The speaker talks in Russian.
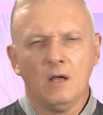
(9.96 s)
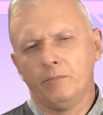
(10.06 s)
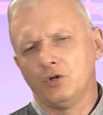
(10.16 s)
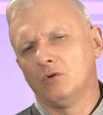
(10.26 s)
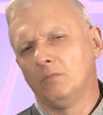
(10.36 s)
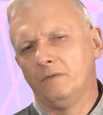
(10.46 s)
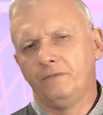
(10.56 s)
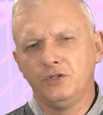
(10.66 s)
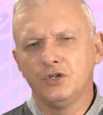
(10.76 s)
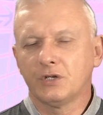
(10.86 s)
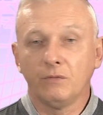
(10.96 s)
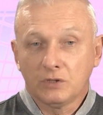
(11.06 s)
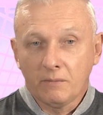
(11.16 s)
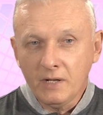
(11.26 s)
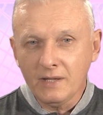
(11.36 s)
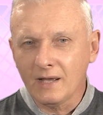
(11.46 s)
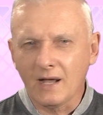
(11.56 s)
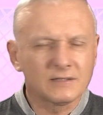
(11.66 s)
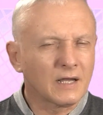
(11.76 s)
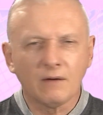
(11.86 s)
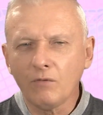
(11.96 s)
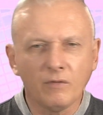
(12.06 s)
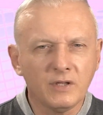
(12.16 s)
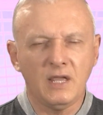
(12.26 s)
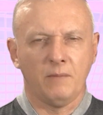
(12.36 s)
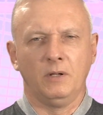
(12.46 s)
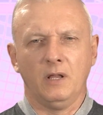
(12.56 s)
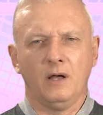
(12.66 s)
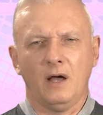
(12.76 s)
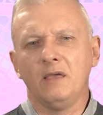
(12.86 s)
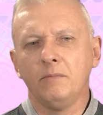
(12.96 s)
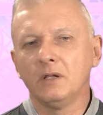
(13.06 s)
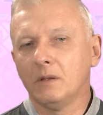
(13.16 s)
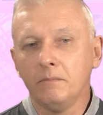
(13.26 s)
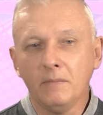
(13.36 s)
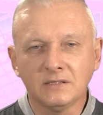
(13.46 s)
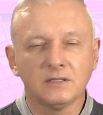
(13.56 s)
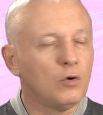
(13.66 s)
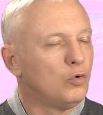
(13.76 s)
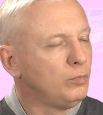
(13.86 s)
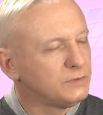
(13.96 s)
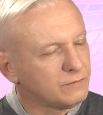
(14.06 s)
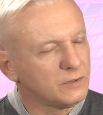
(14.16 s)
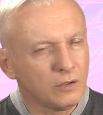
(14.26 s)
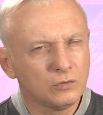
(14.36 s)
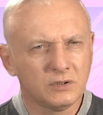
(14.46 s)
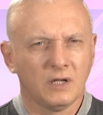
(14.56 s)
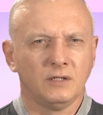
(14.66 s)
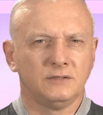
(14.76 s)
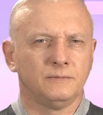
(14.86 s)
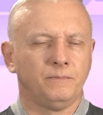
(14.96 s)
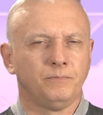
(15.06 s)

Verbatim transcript: Причем физического утомления как такового не было, а имела место умственная усталость.